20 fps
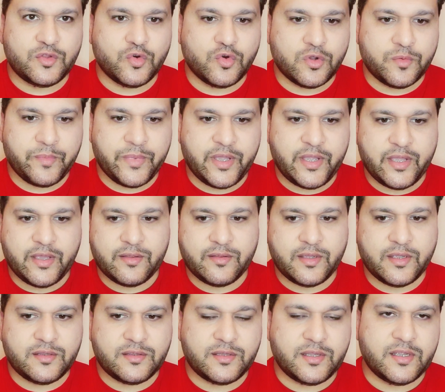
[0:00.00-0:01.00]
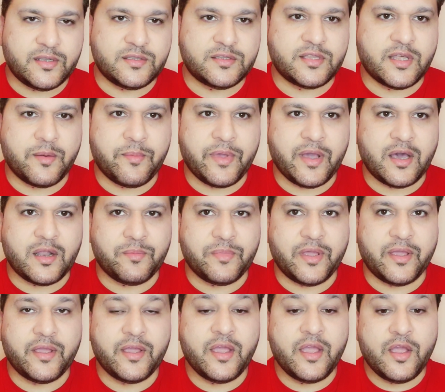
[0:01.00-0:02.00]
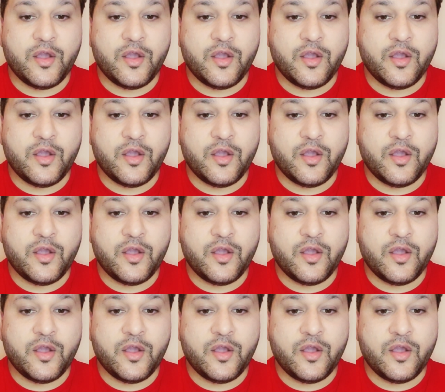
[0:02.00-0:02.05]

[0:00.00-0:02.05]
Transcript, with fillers: दौर में इन इन दरमियान में